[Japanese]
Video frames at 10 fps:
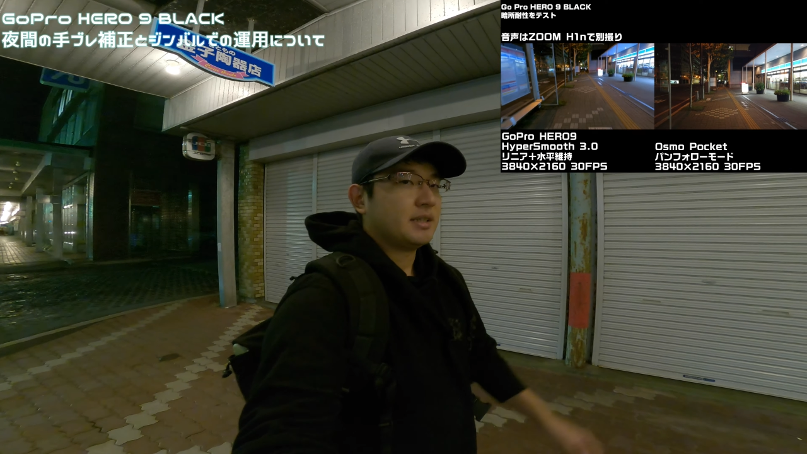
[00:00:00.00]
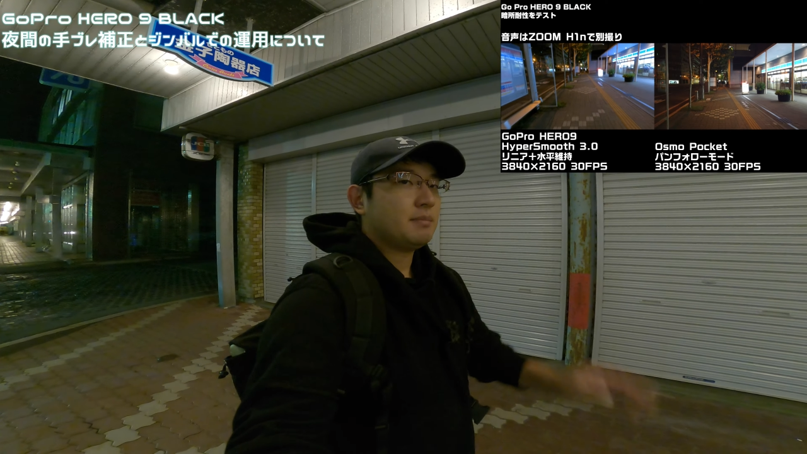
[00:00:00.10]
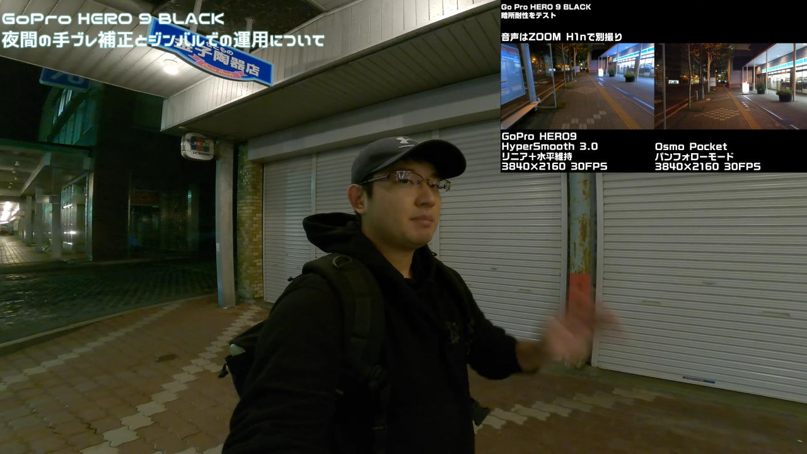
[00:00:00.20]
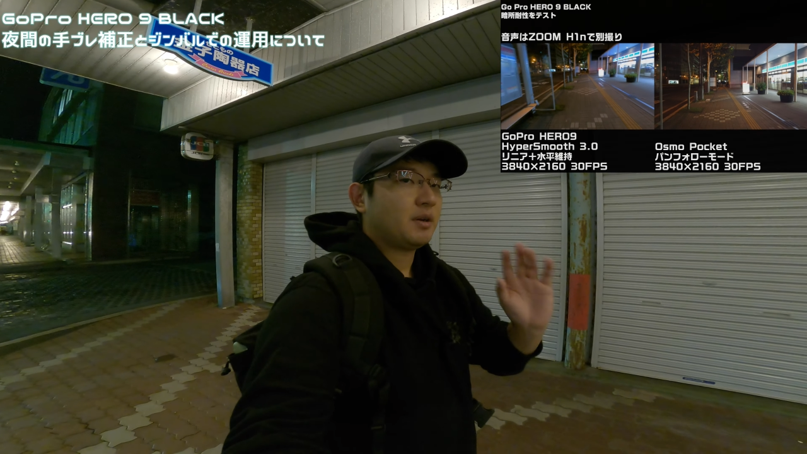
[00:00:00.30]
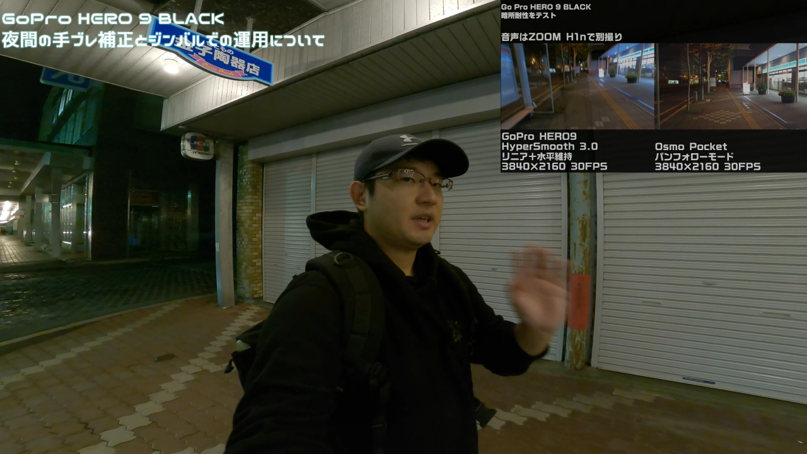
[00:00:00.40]

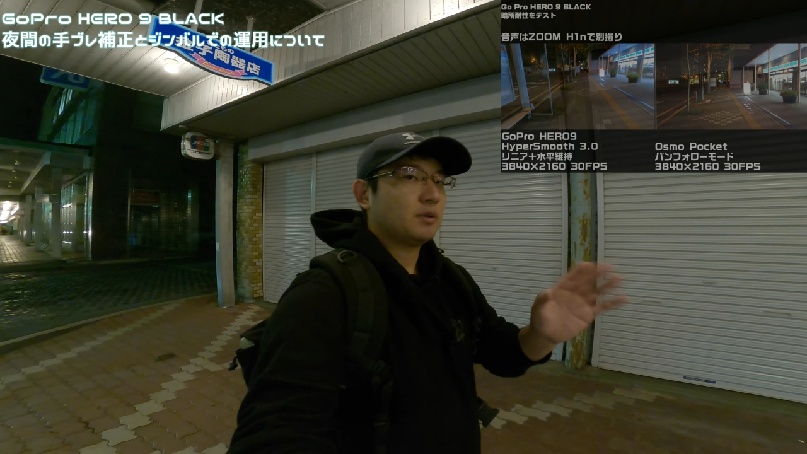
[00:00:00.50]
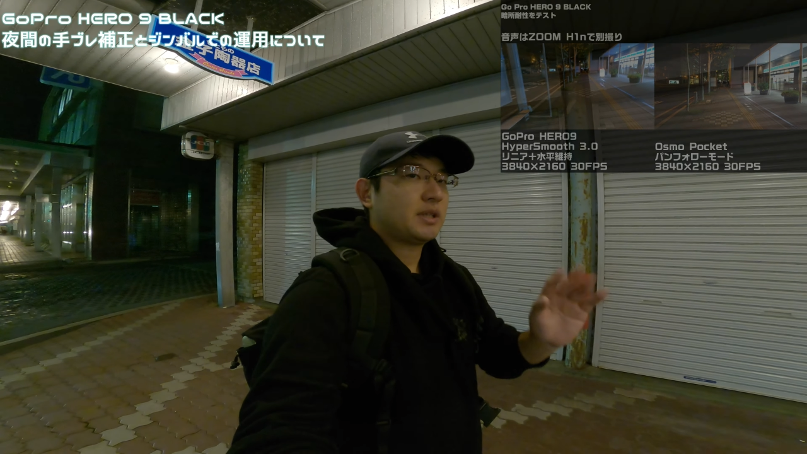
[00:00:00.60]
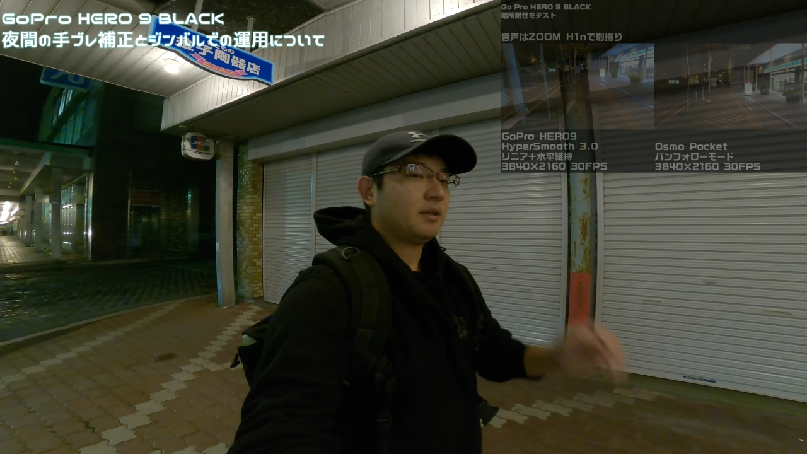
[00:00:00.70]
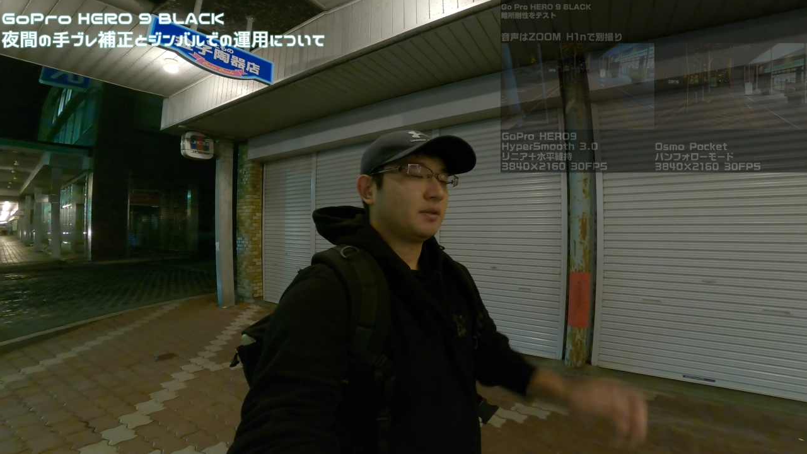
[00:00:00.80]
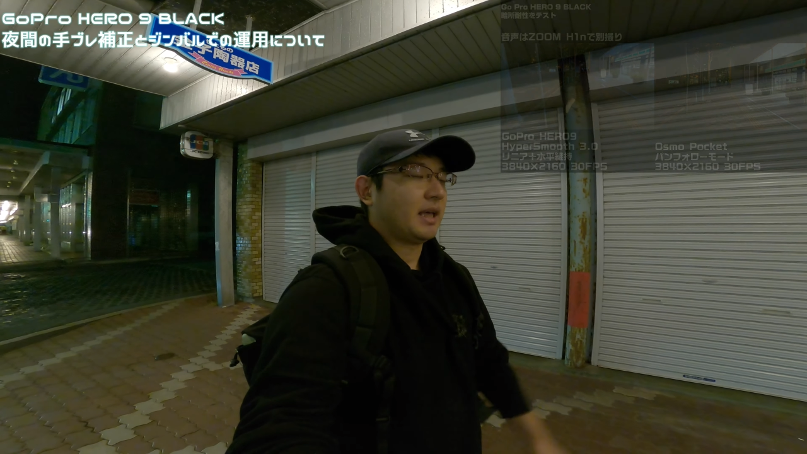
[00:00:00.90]
ジンバルに乗
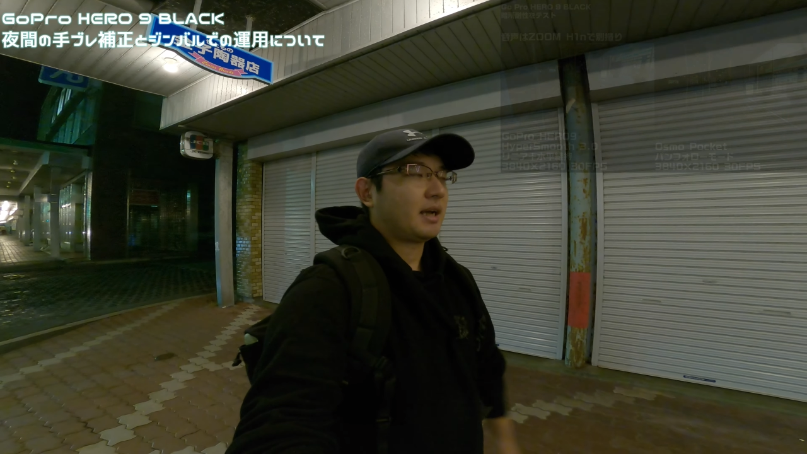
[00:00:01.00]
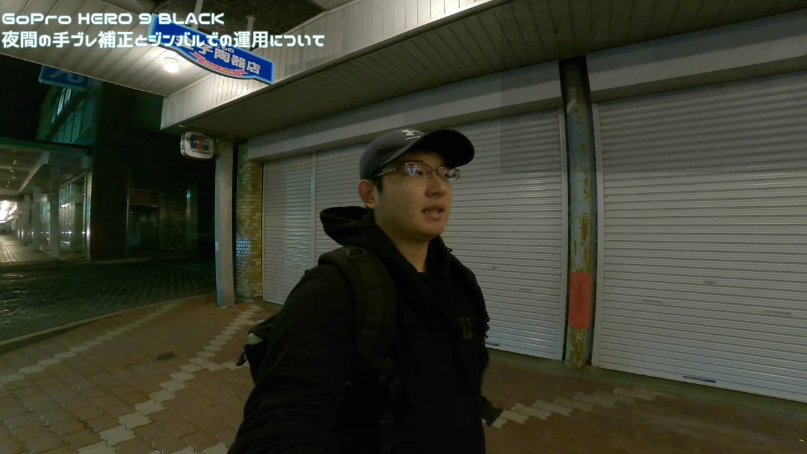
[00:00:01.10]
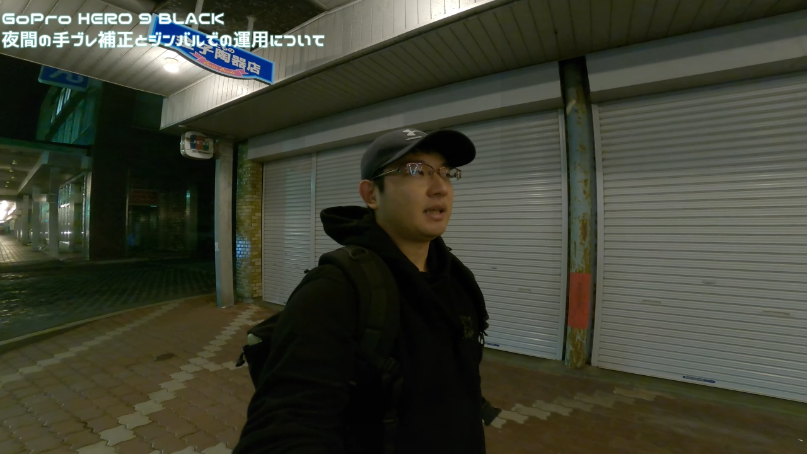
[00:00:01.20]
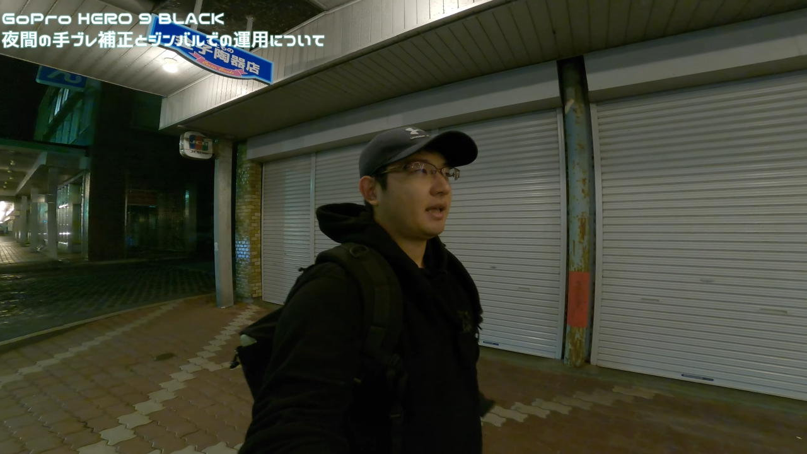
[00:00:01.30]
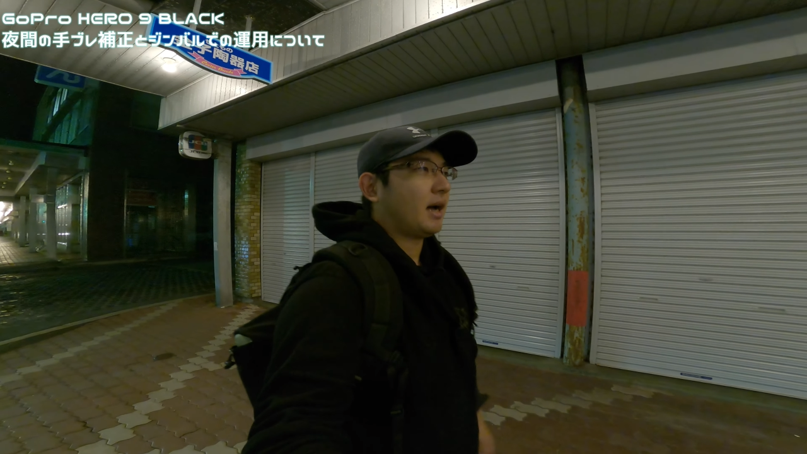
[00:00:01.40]
せるとね
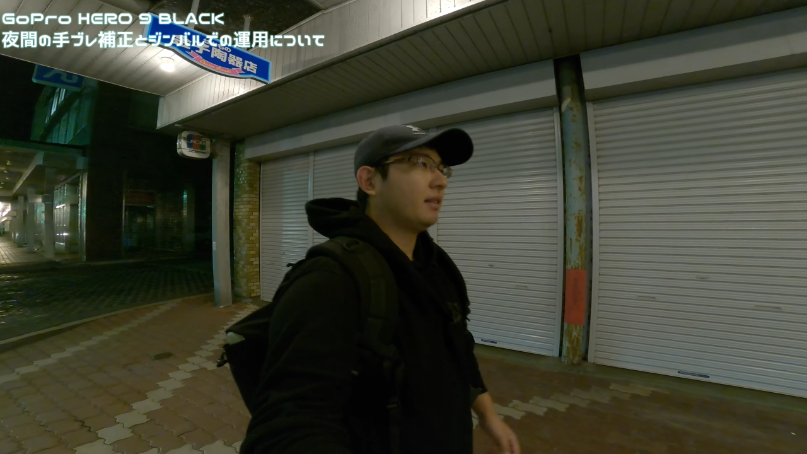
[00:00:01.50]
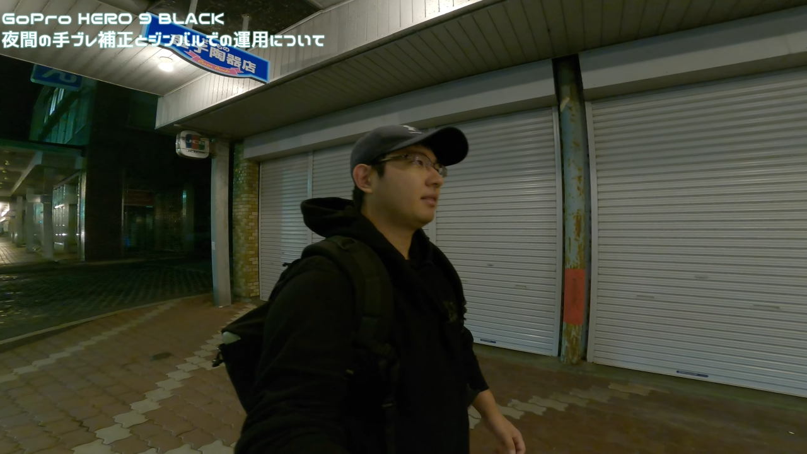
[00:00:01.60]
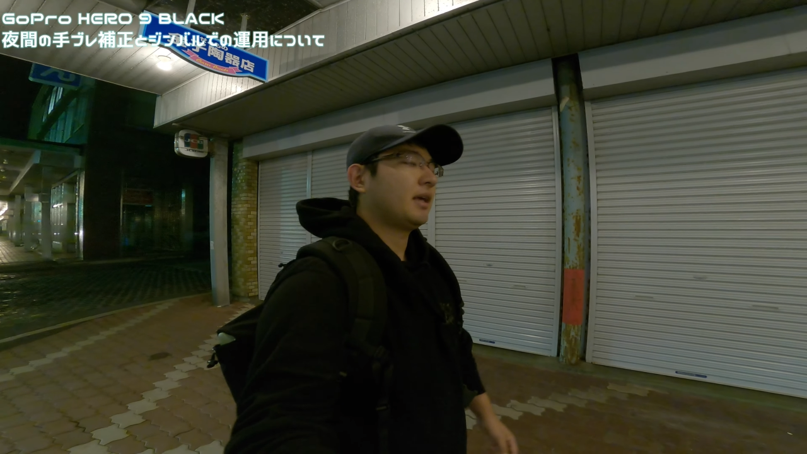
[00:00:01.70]
かなり安